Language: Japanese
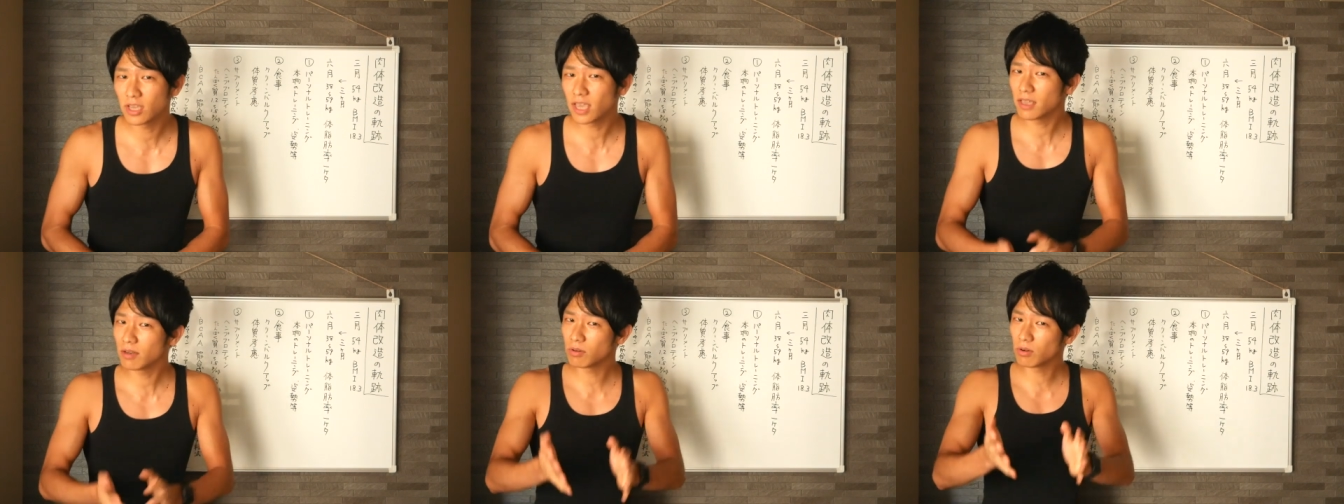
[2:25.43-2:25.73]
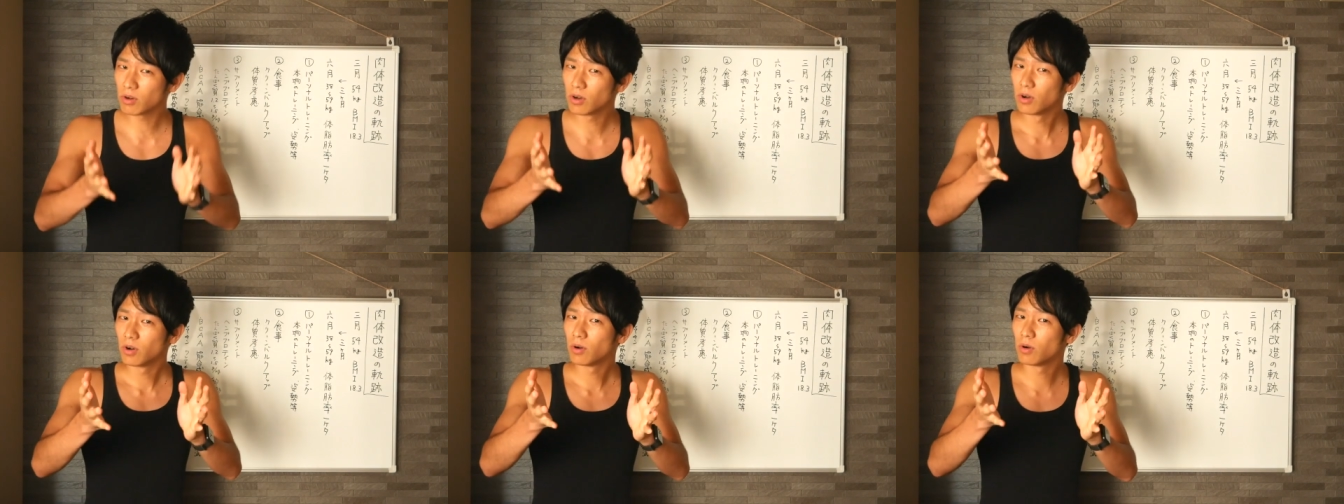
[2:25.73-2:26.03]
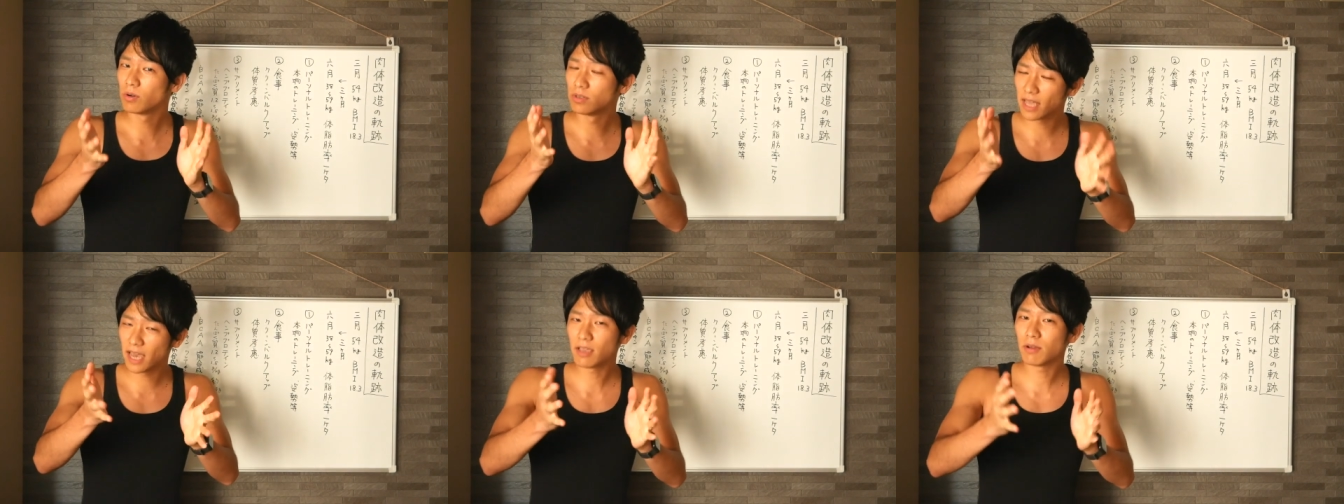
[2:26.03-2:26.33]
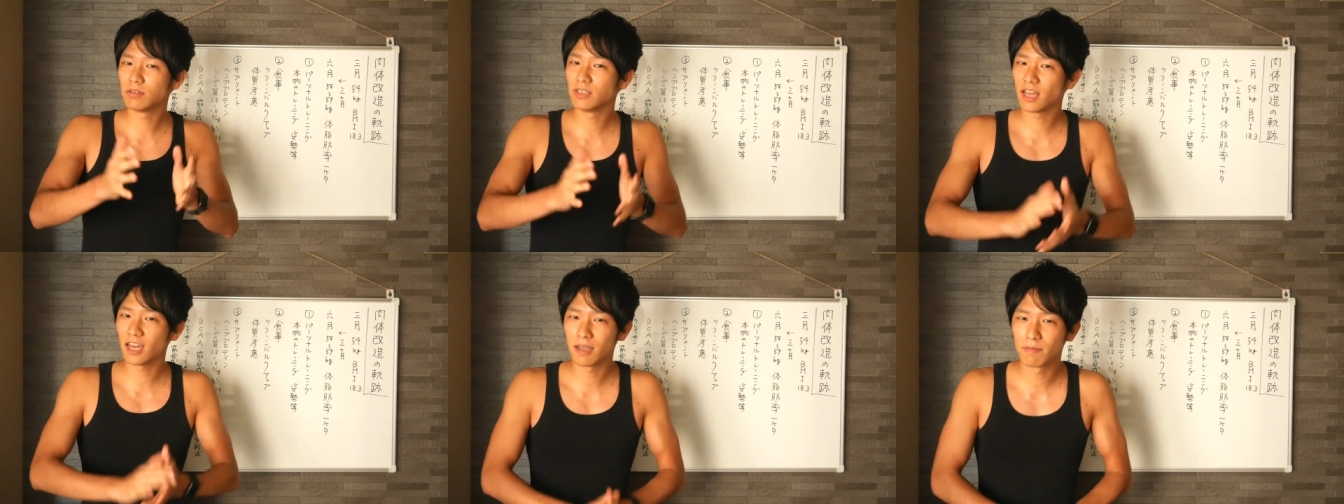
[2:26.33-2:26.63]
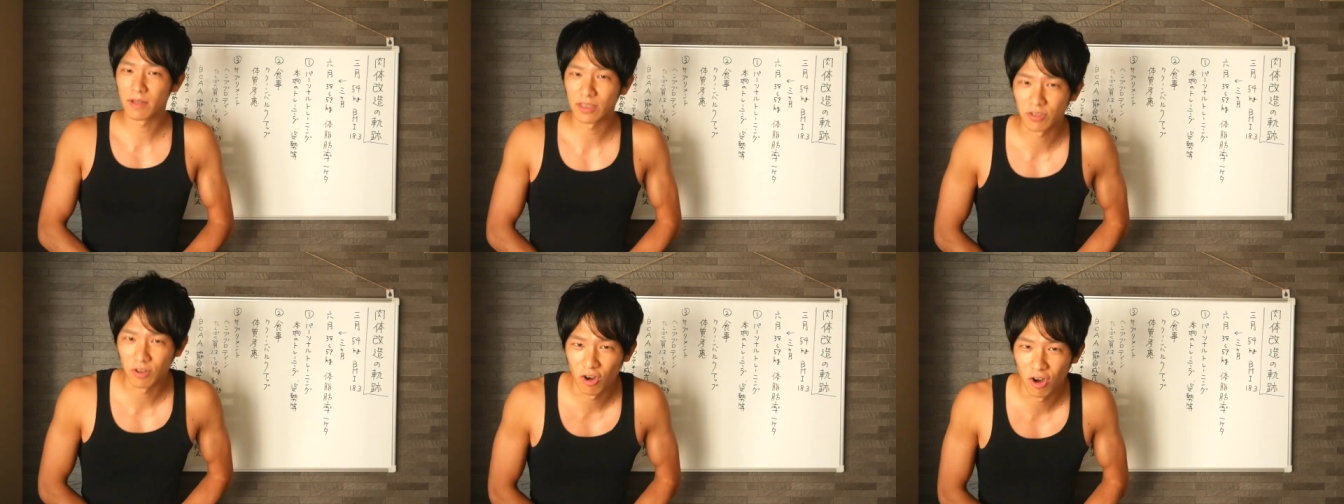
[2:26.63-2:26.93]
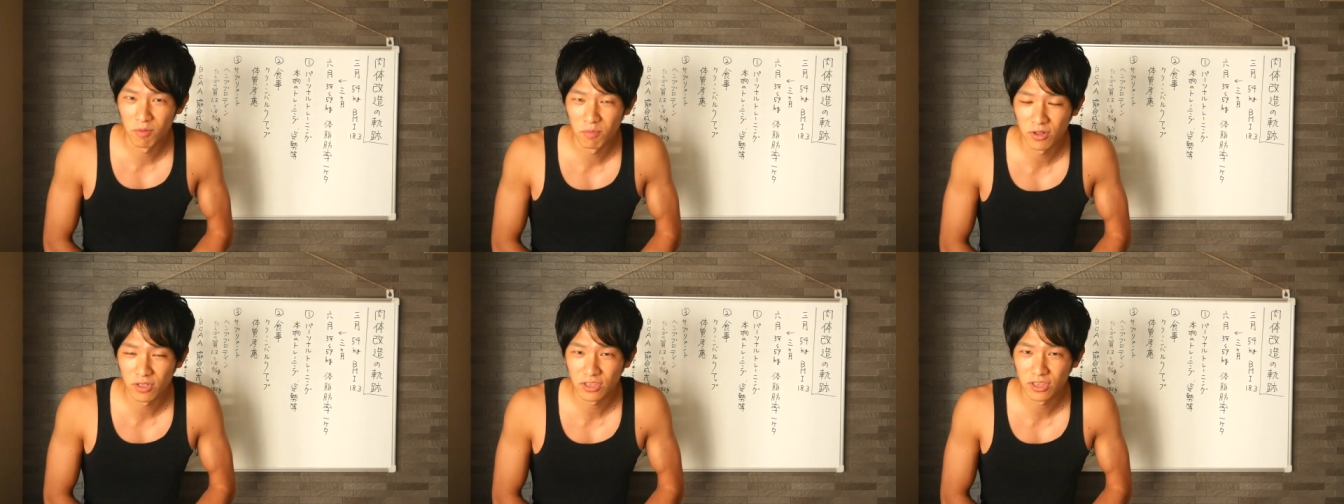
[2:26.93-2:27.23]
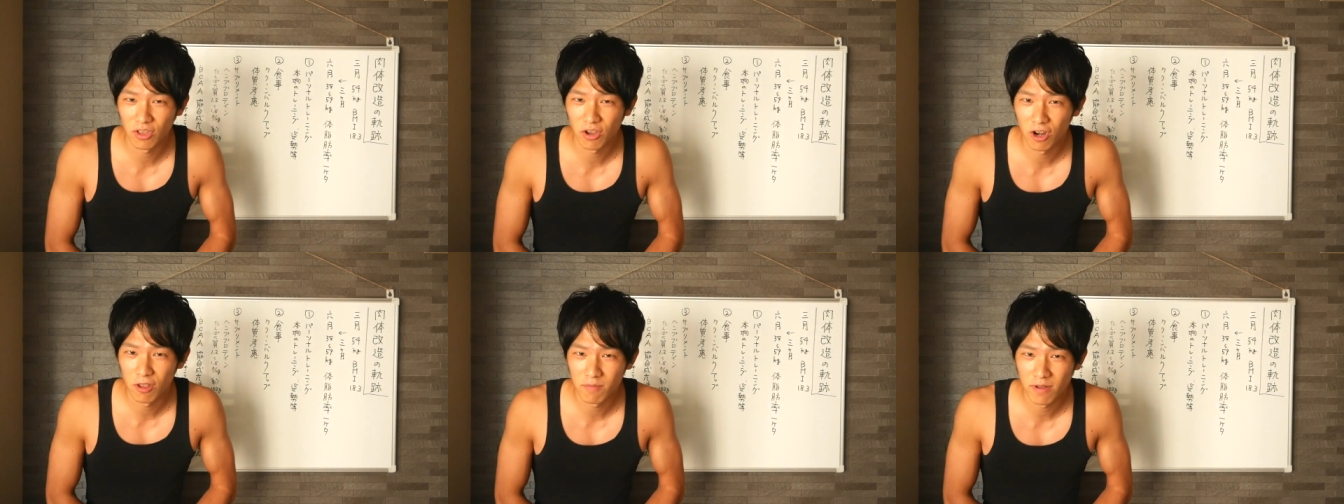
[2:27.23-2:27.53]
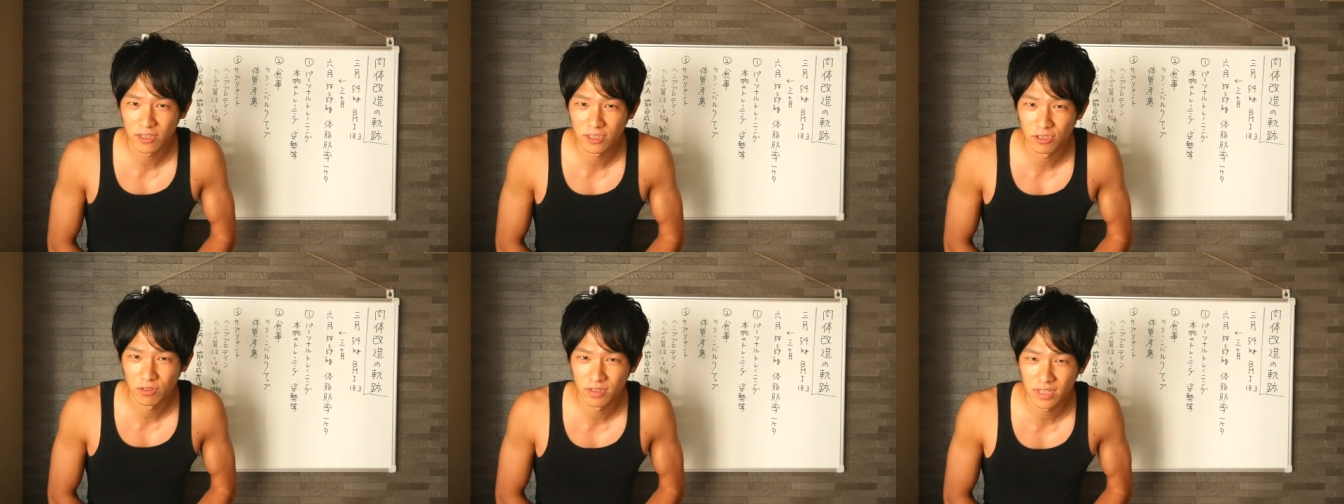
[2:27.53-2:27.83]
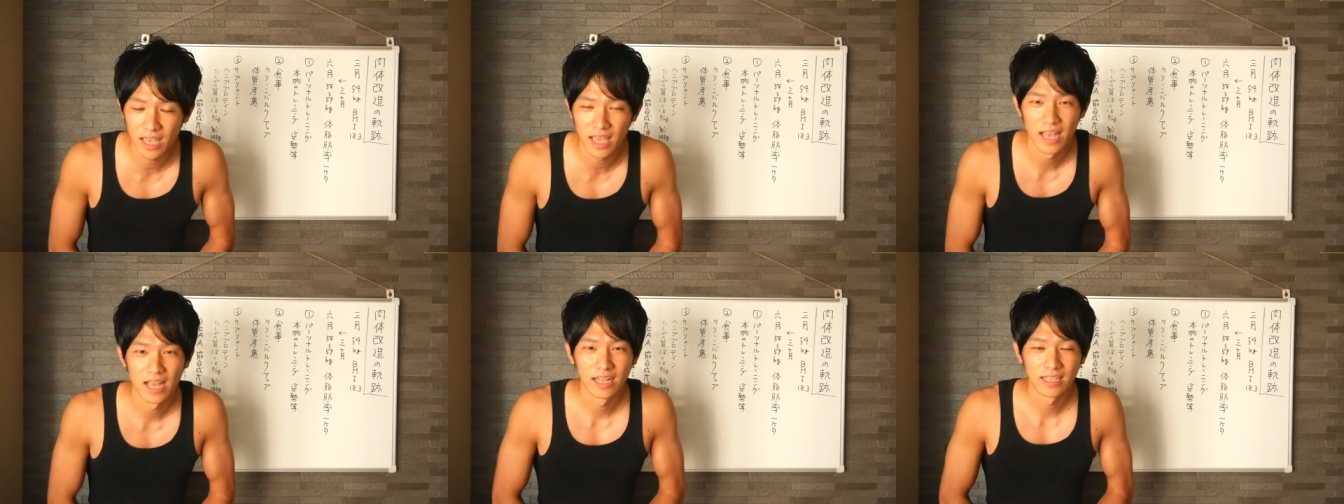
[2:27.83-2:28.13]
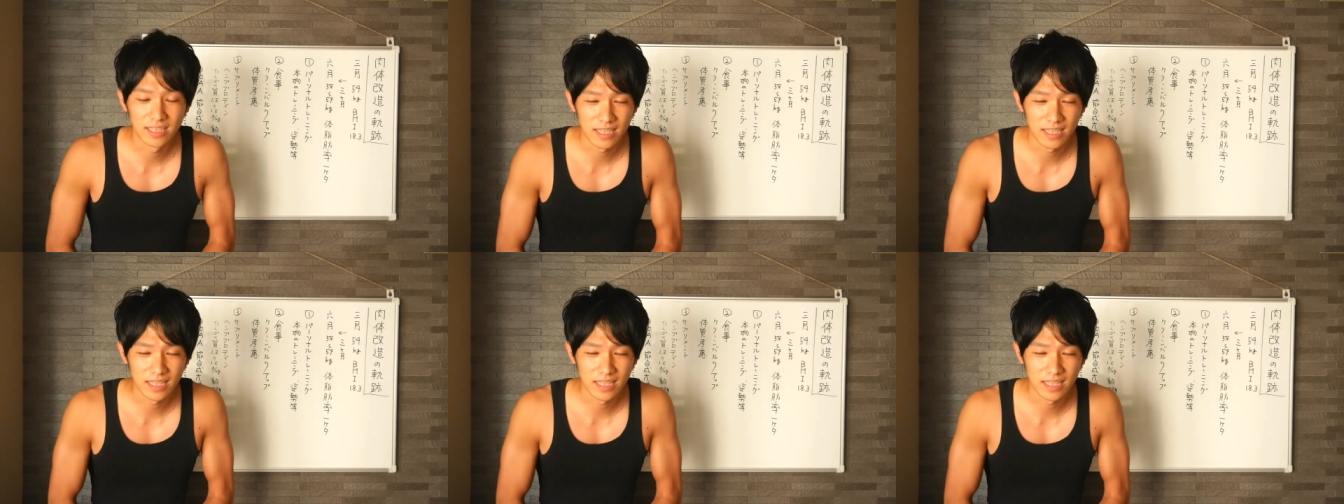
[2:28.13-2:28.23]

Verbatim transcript: けの内容になればと思っておりますので、